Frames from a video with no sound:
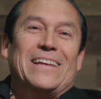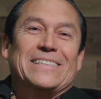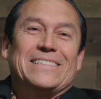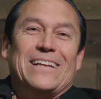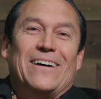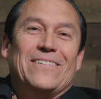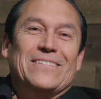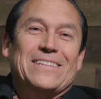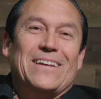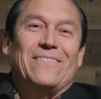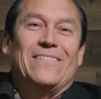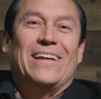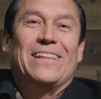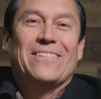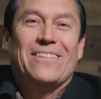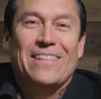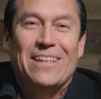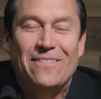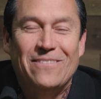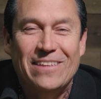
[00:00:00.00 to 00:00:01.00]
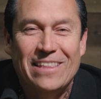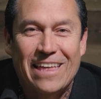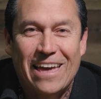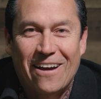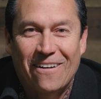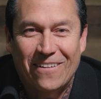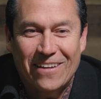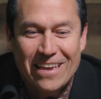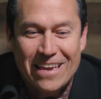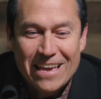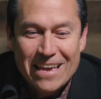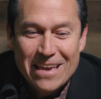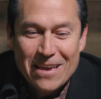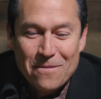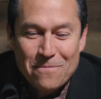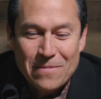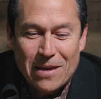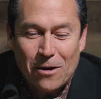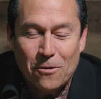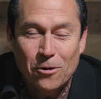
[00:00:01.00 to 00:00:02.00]
Estamos hablando del video y
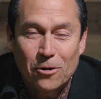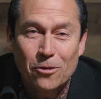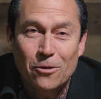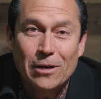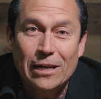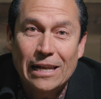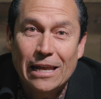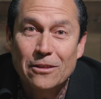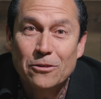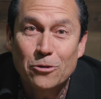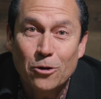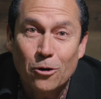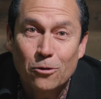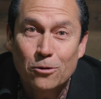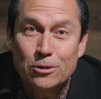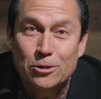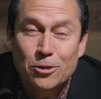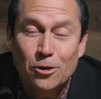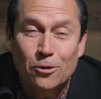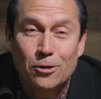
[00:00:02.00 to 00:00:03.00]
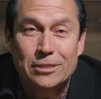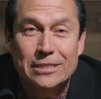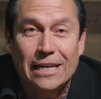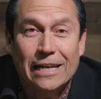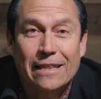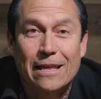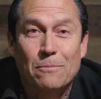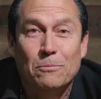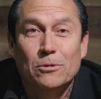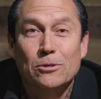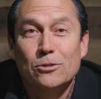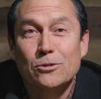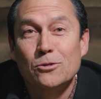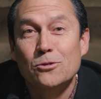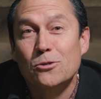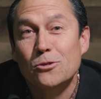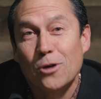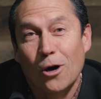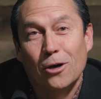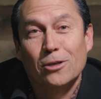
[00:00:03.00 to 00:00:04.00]
me acuerdo que la introducción nos tardamos
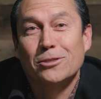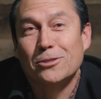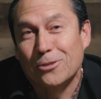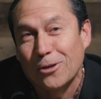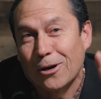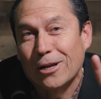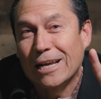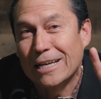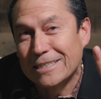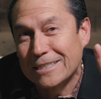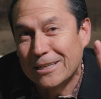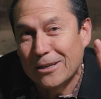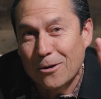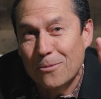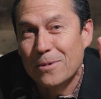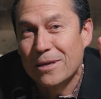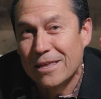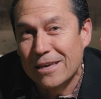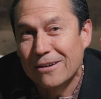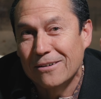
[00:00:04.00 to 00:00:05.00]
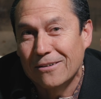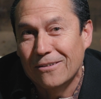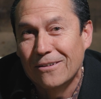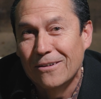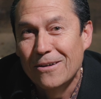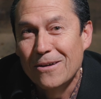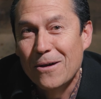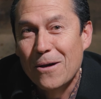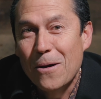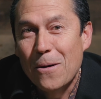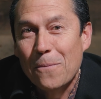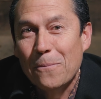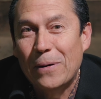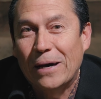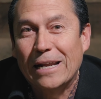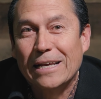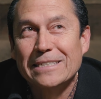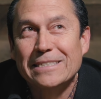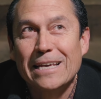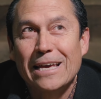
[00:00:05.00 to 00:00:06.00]
dos horas, creo me dijo,
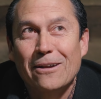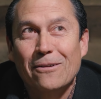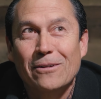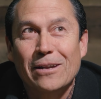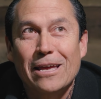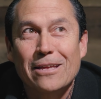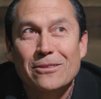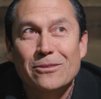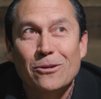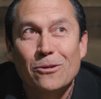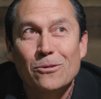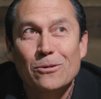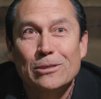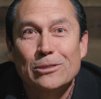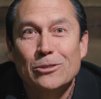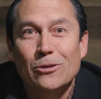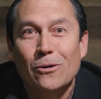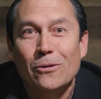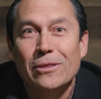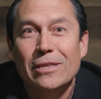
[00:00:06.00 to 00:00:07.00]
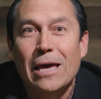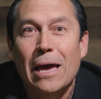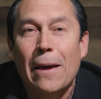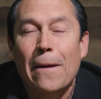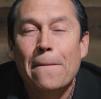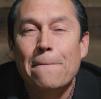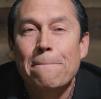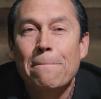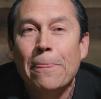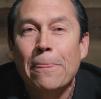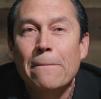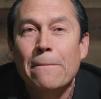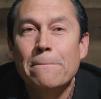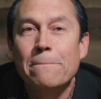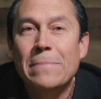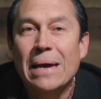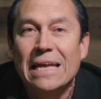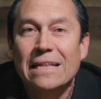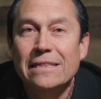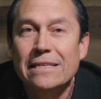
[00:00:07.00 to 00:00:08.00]
para hacer una introducción de
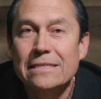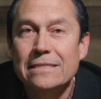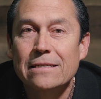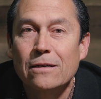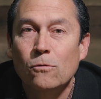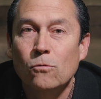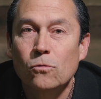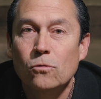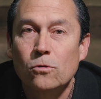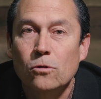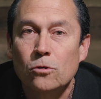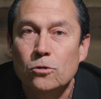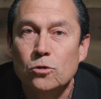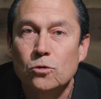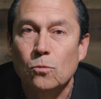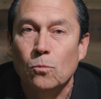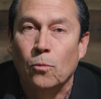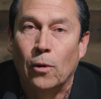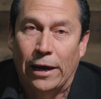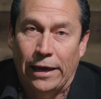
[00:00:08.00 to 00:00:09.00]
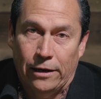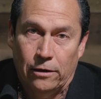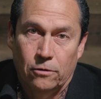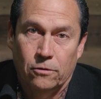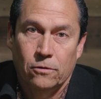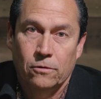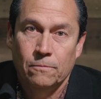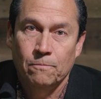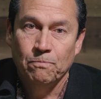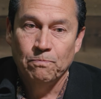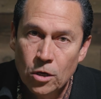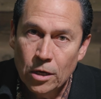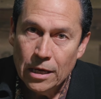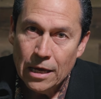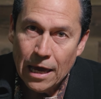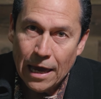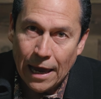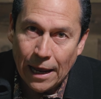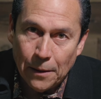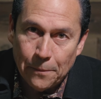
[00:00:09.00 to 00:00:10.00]
20 segundos. Bueno,
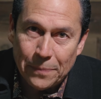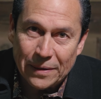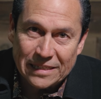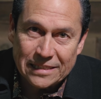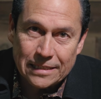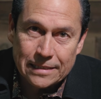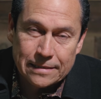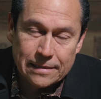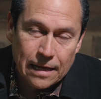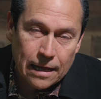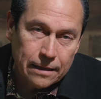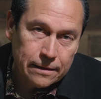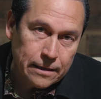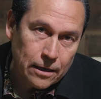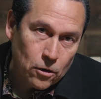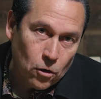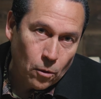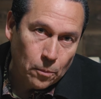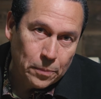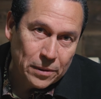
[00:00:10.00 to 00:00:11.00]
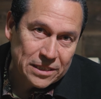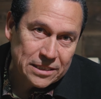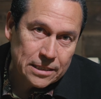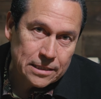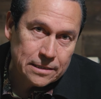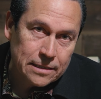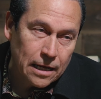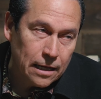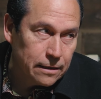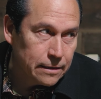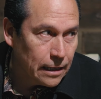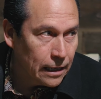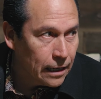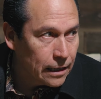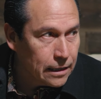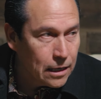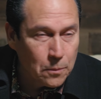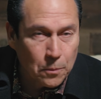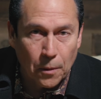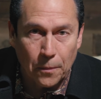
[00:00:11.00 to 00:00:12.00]
el persistente, yo persistente, el
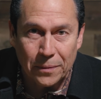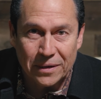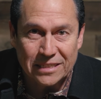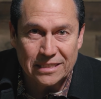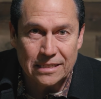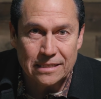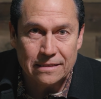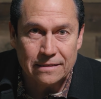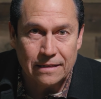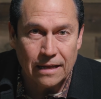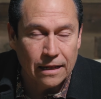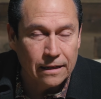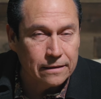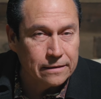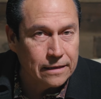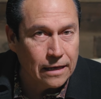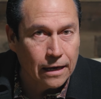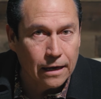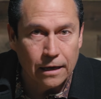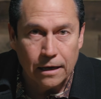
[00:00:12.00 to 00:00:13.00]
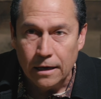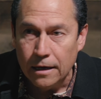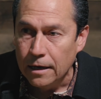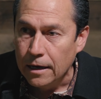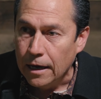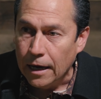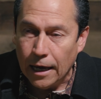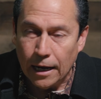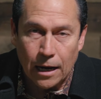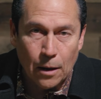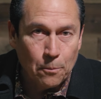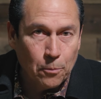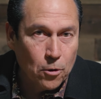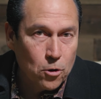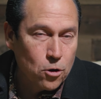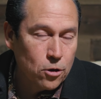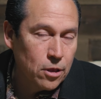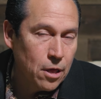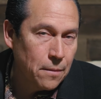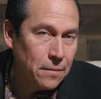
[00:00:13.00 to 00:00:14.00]
equipo persistente el
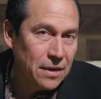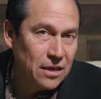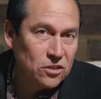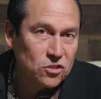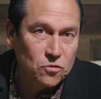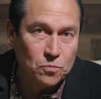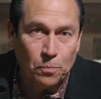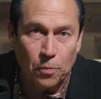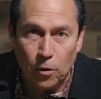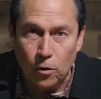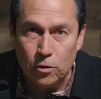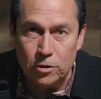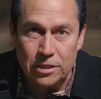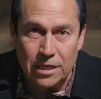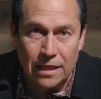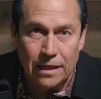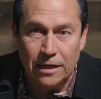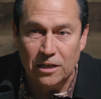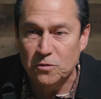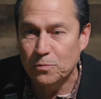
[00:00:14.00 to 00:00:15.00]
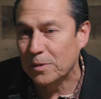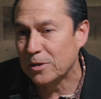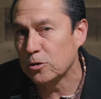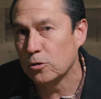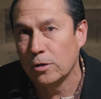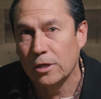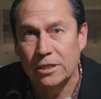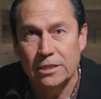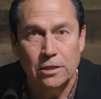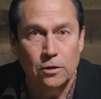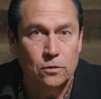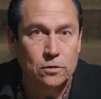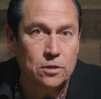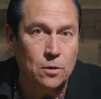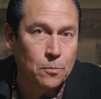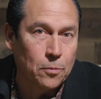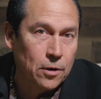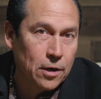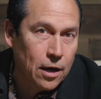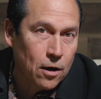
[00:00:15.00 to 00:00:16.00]
apoyo de mi esposa, de las personas que nos
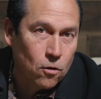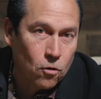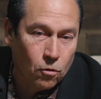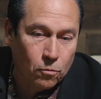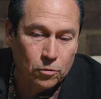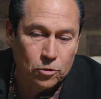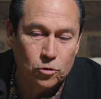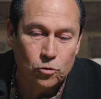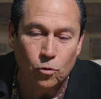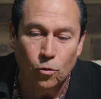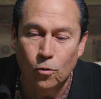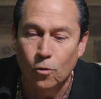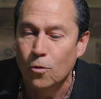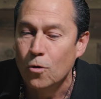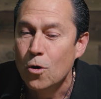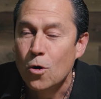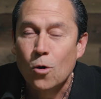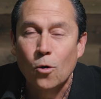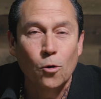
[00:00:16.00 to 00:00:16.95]
apoyan como tú.